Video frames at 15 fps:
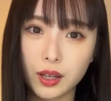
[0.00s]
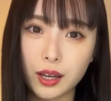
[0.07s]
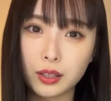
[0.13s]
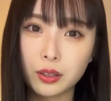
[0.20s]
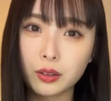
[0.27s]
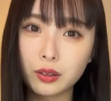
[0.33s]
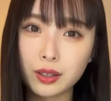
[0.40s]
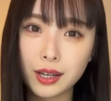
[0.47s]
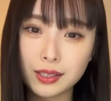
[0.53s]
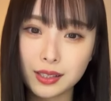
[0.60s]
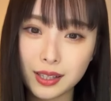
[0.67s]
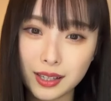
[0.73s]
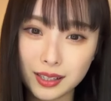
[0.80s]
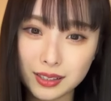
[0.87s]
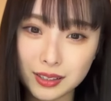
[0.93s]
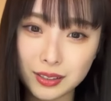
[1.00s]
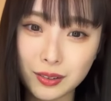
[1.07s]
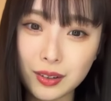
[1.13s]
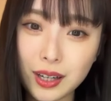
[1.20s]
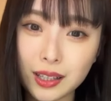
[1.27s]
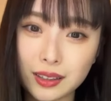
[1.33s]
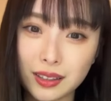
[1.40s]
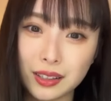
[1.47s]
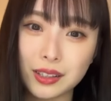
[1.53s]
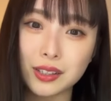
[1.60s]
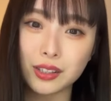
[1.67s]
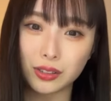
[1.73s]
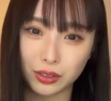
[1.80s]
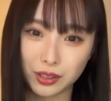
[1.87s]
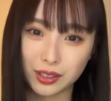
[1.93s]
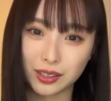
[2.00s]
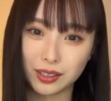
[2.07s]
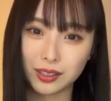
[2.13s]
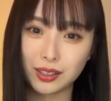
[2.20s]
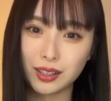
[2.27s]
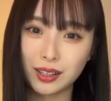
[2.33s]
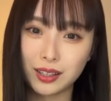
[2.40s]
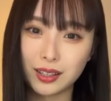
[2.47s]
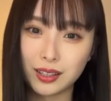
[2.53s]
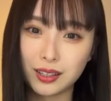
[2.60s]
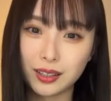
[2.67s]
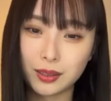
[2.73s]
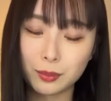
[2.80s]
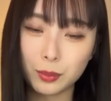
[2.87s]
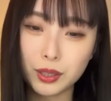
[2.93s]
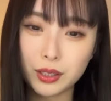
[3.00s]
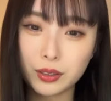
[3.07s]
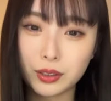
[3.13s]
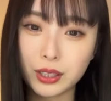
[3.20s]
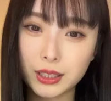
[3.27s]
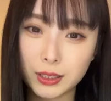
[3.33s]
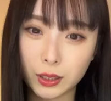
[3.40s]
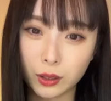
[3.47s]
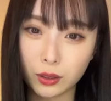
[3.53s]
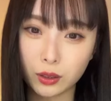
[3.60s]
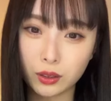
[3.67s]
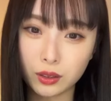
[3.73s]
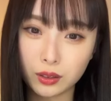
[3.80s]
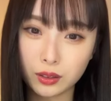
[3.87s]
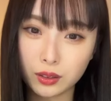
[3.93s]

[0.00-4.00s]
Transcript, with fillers: あ今日風すごかったですよねびっくりした